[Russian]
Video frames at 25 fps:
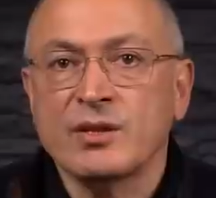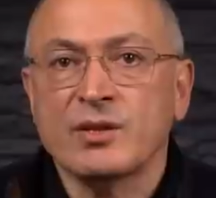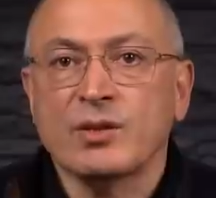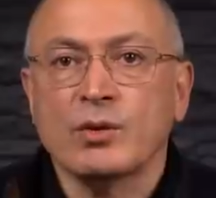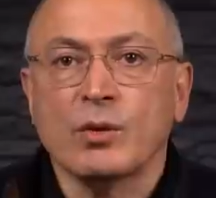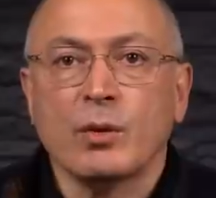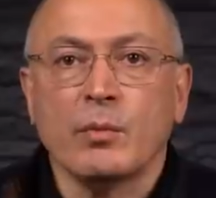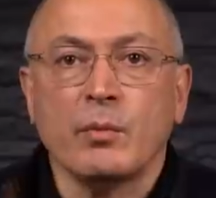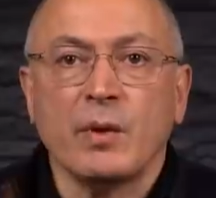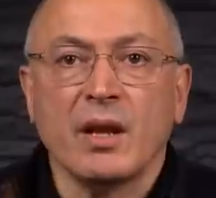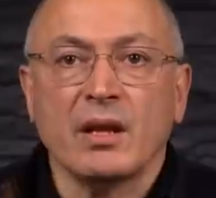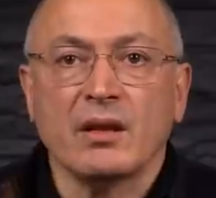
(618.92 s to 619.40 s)

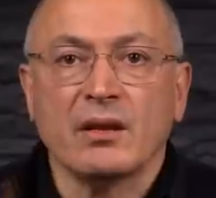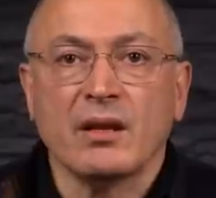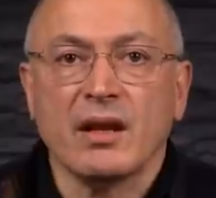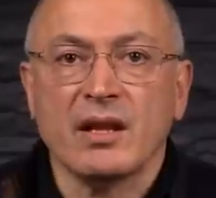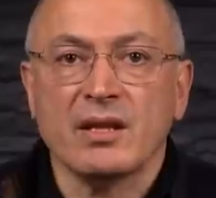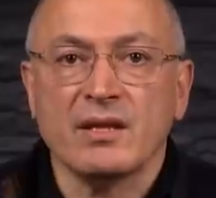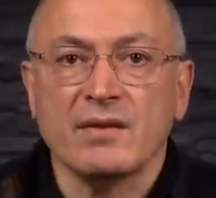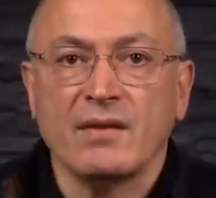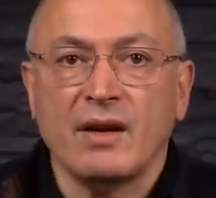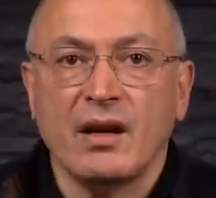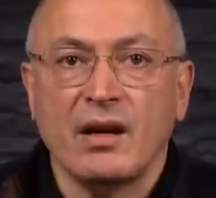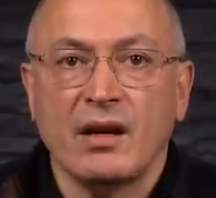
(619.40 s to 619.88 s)
инструмент
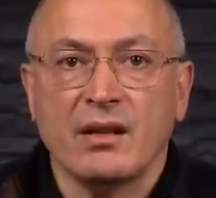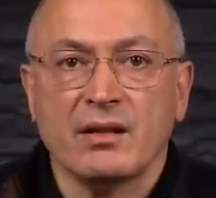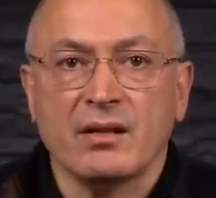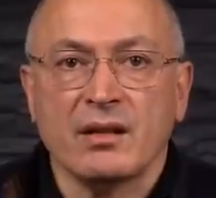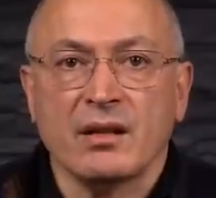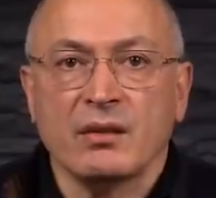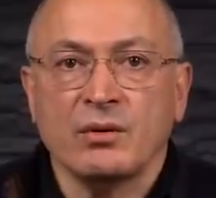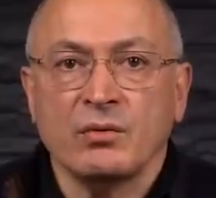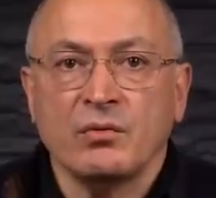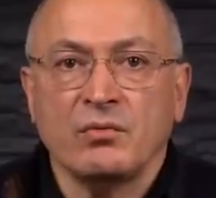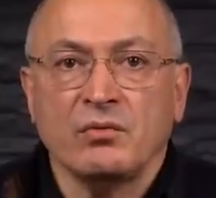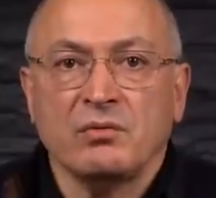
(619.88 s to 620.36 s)

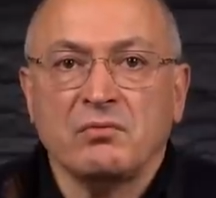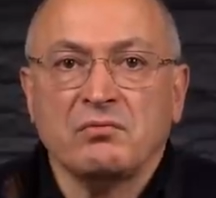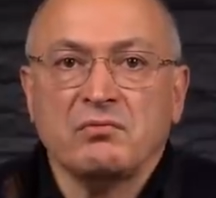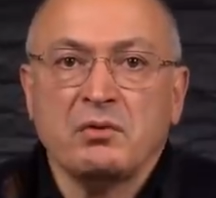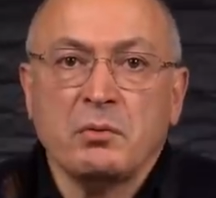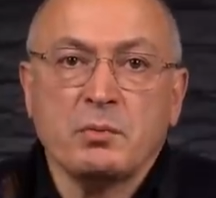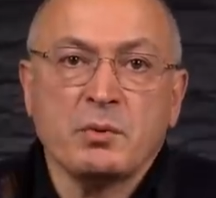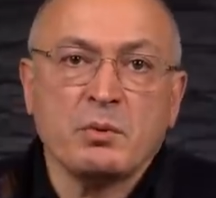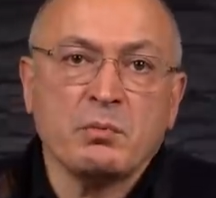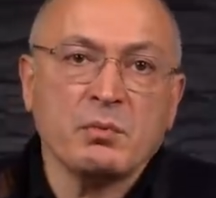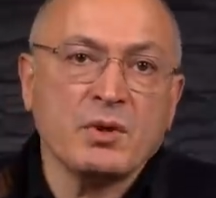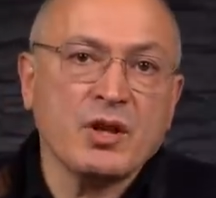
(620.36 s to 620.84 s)
развалится, ну, в
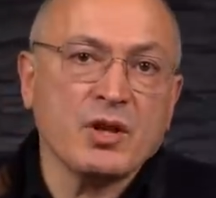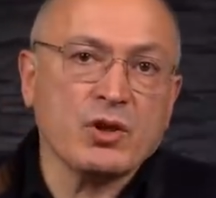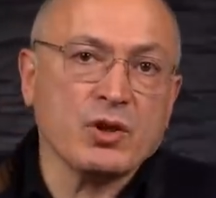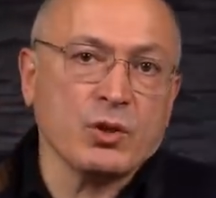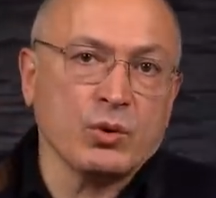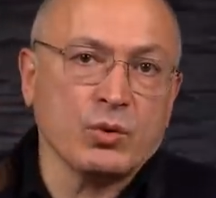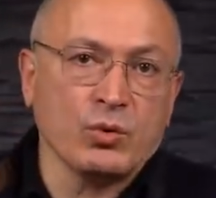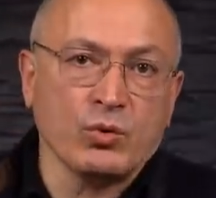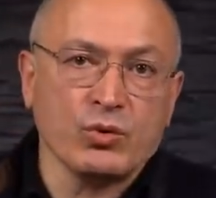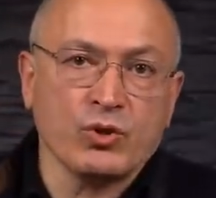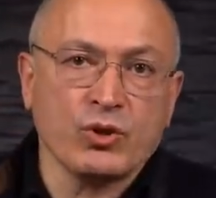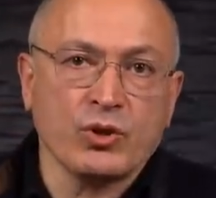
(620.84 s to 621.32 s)
общем, даже
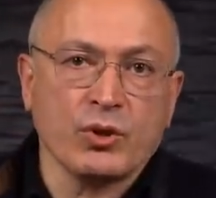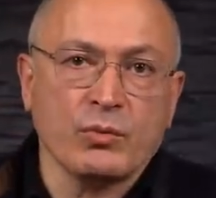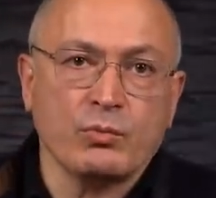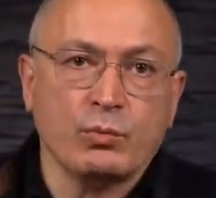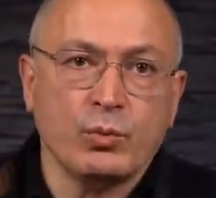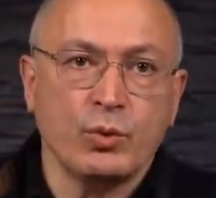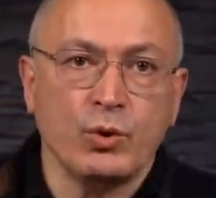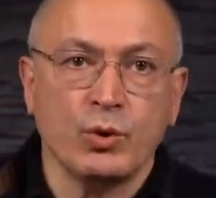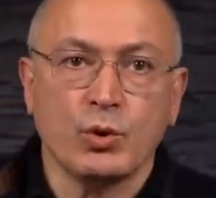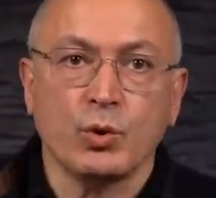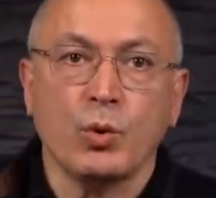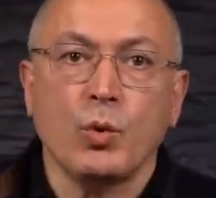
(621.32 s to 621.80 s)
лучше.
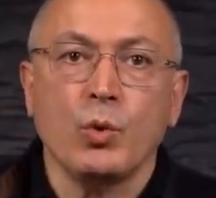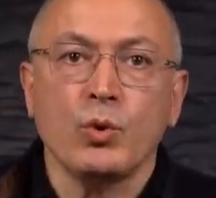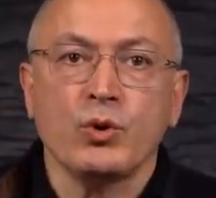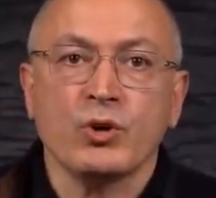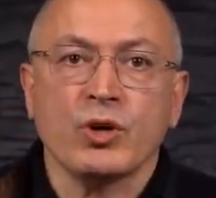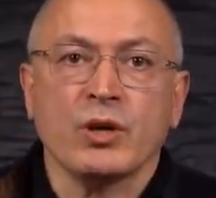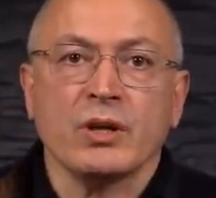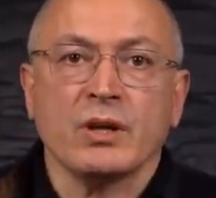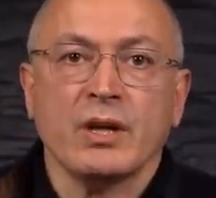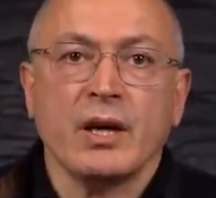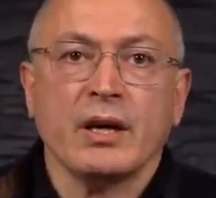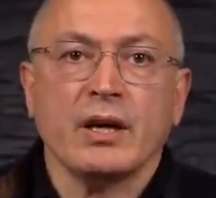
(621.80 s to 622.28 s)
Будет
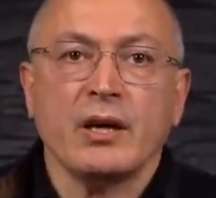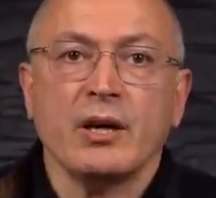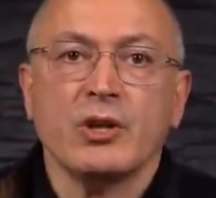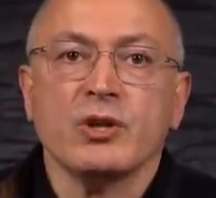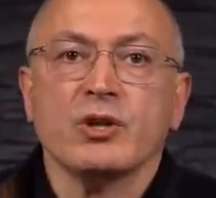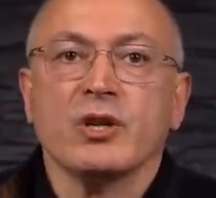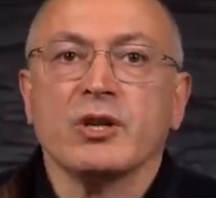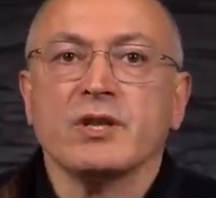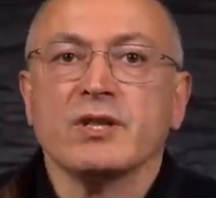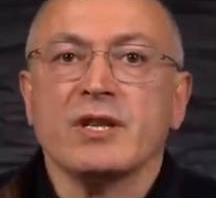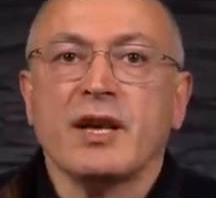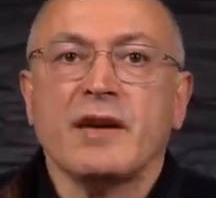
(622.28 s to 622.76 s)
кучка таких
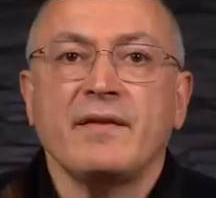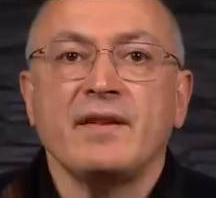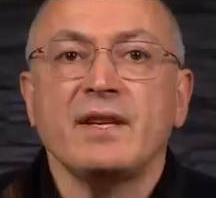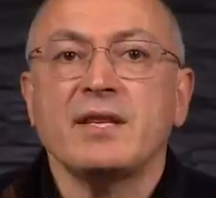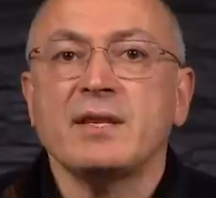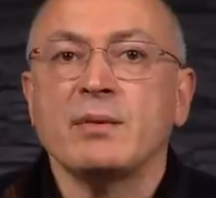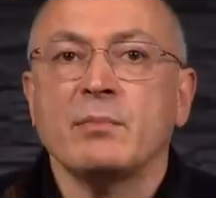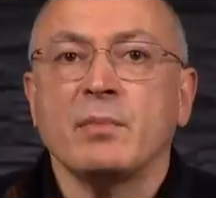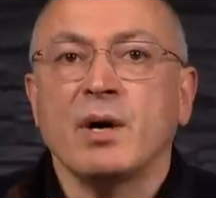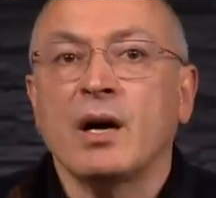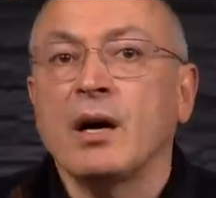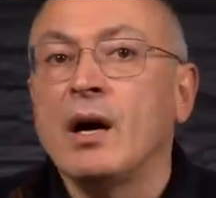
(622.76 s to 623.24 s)
же
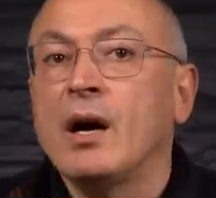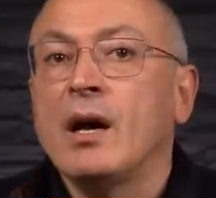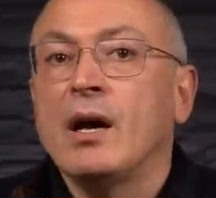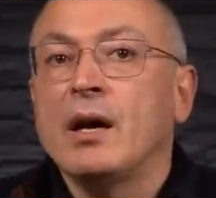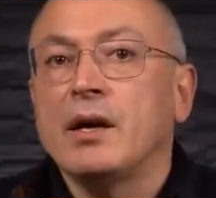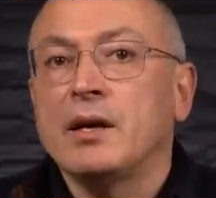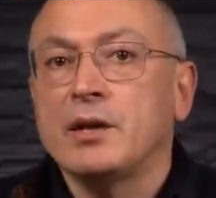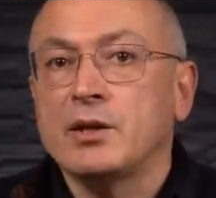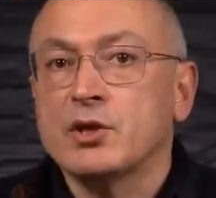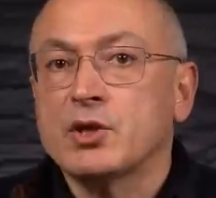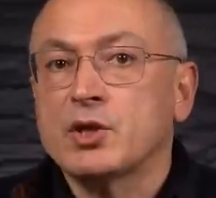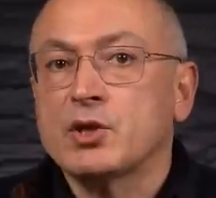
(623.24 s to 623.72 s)
зависимых
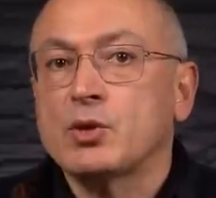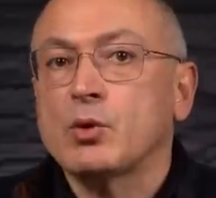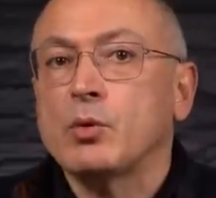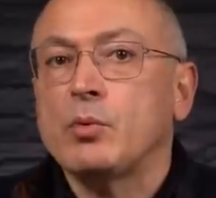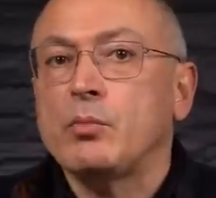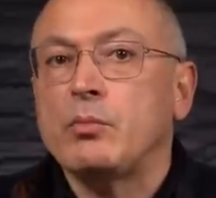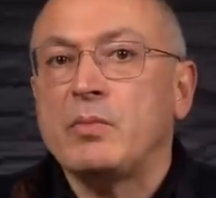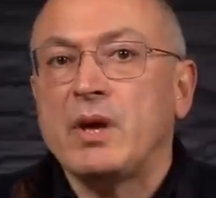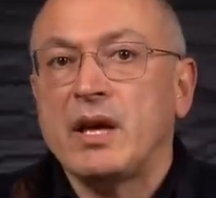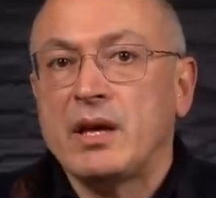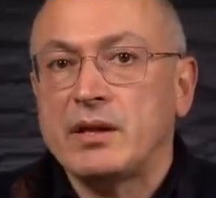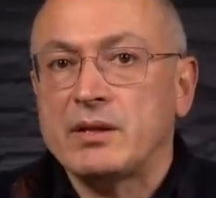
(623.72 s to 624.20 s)

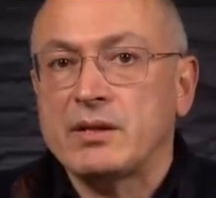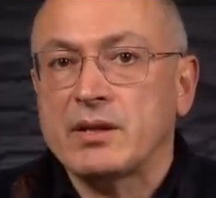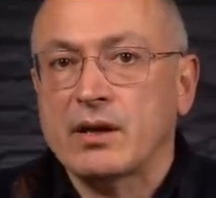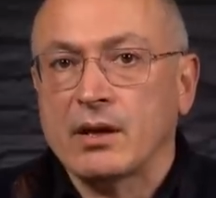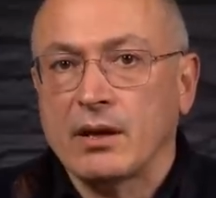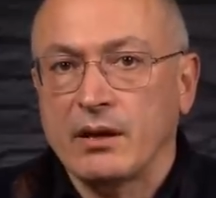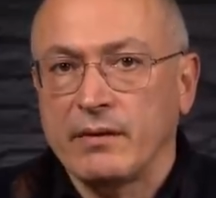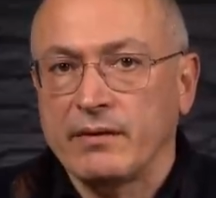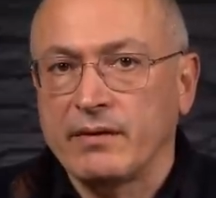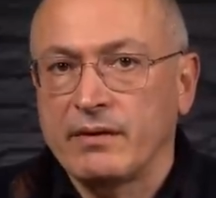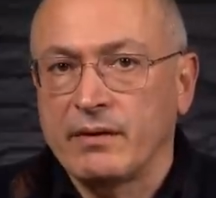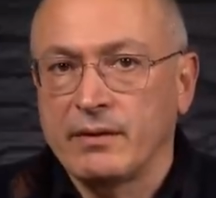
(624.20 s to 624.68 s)

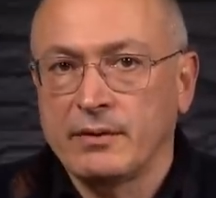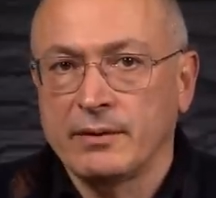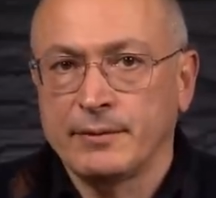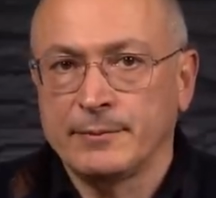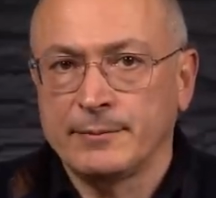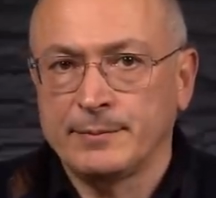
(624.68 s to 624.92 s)
инструментиков.